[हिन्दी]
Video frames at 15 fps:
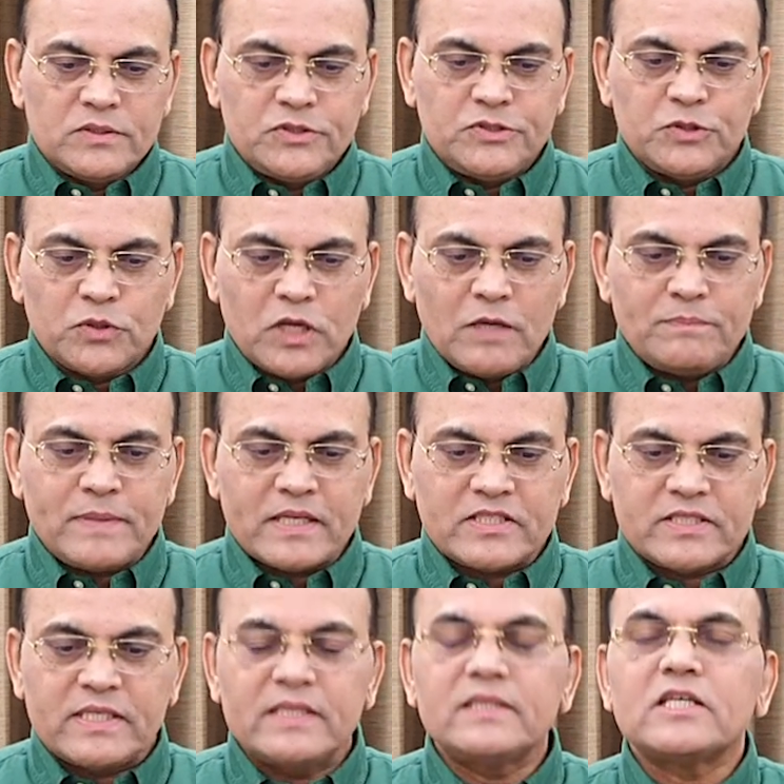शुक्ल पक्ष
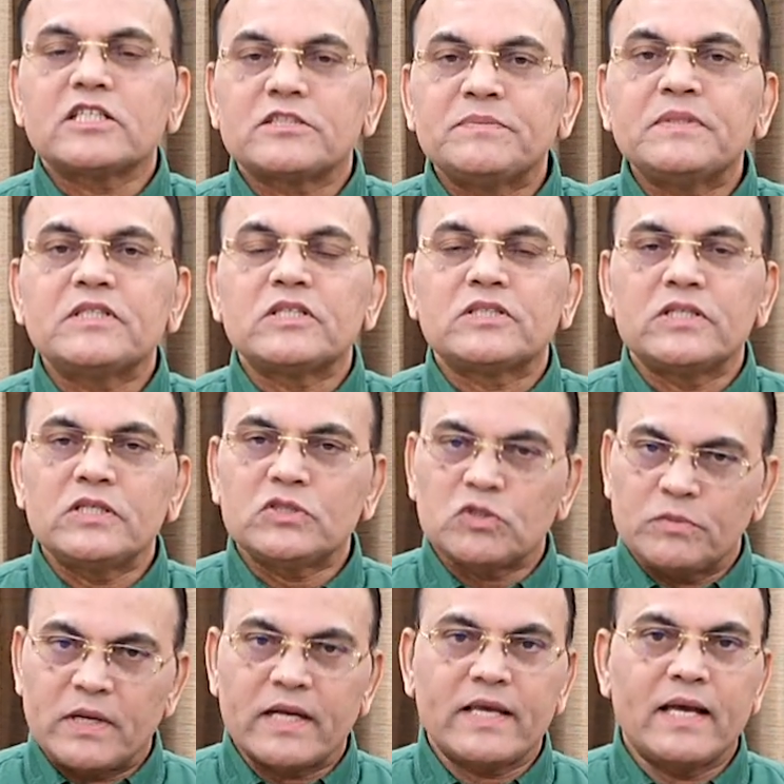की दसवीं तिथि
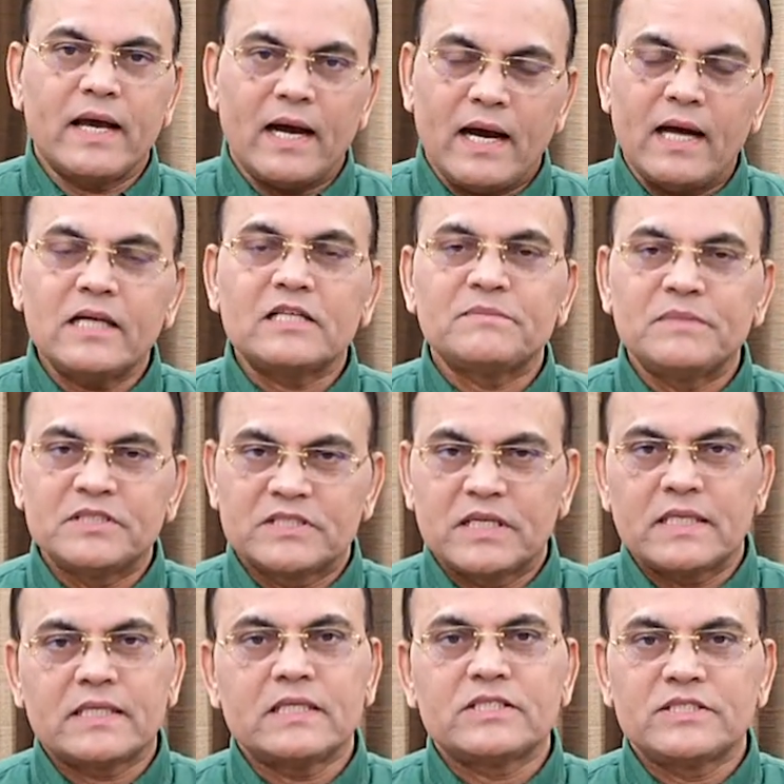सुबह के आठ
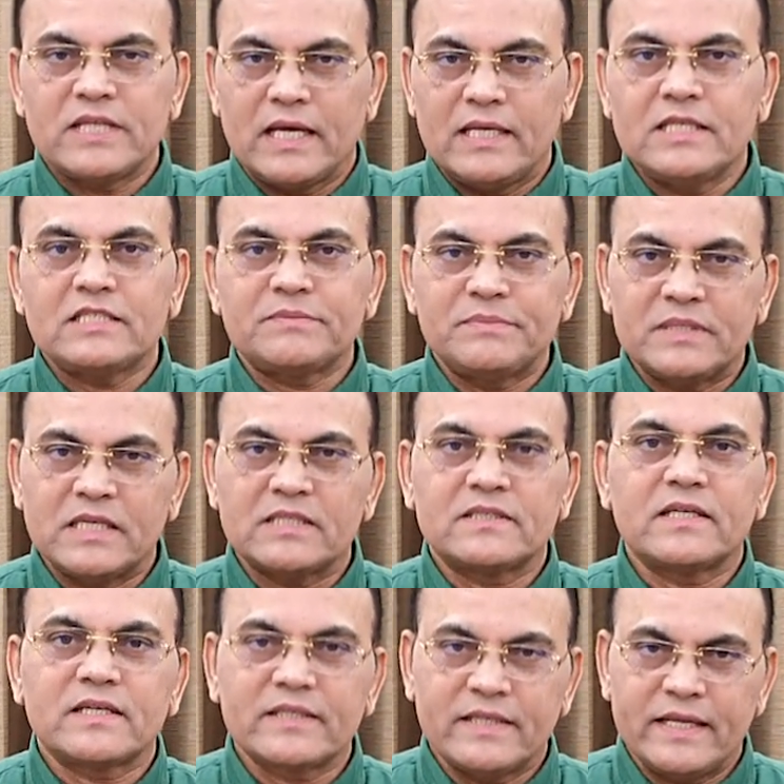बजकर के चालीस मिनट
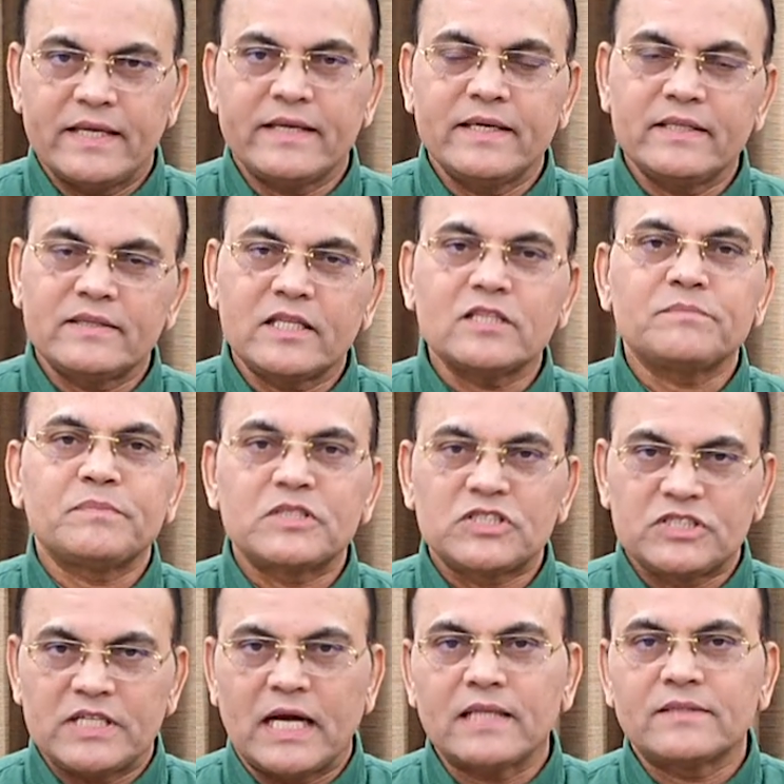तक रहेगी
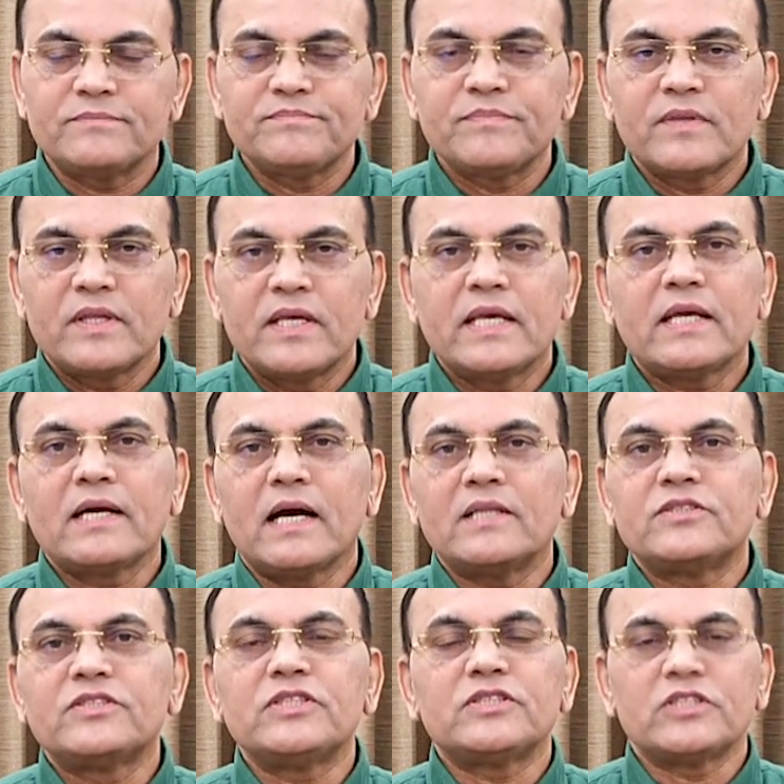तत्पश्चात
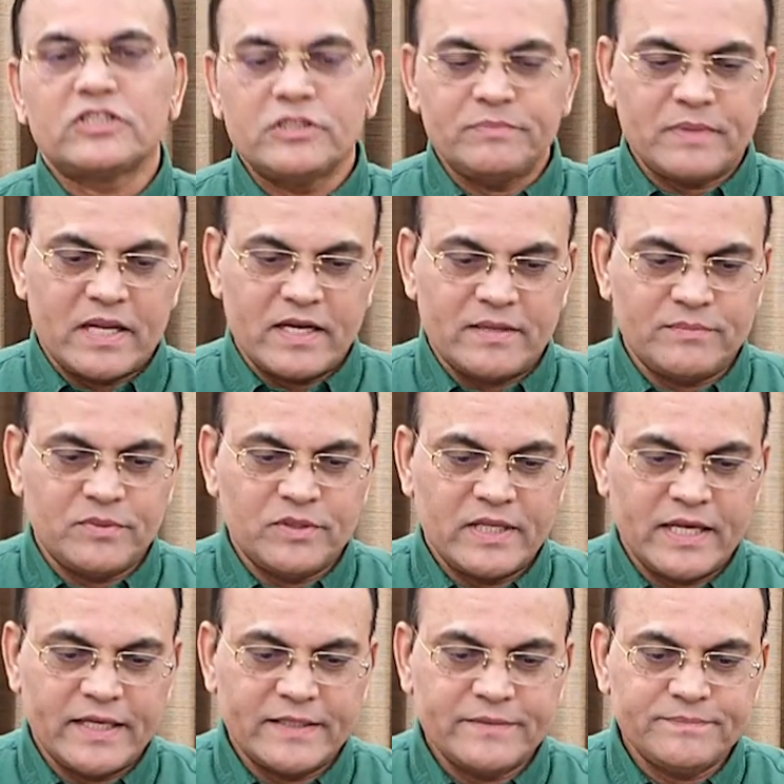एकादशी तिथि प्रारंभ हो
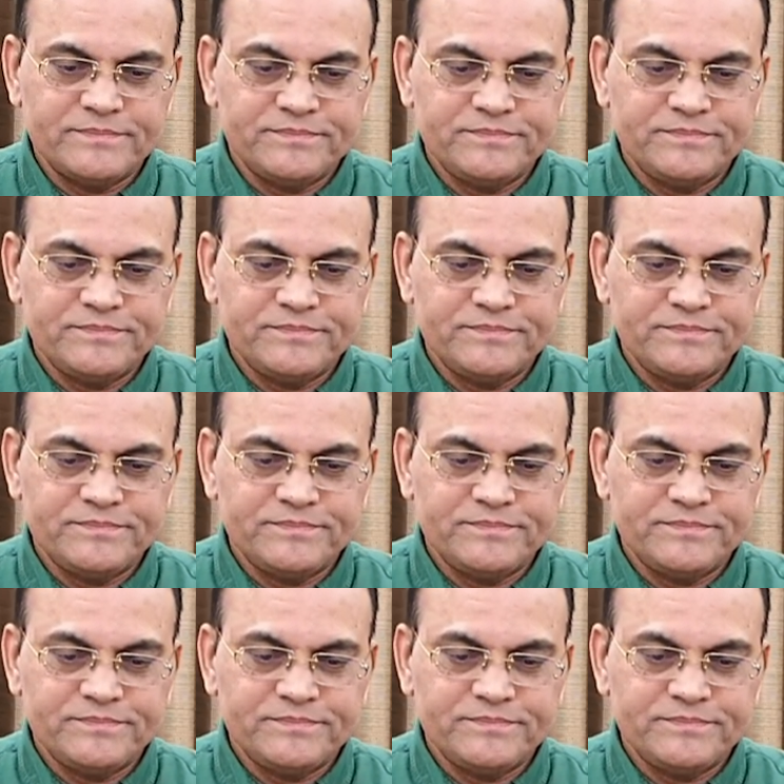जाएगी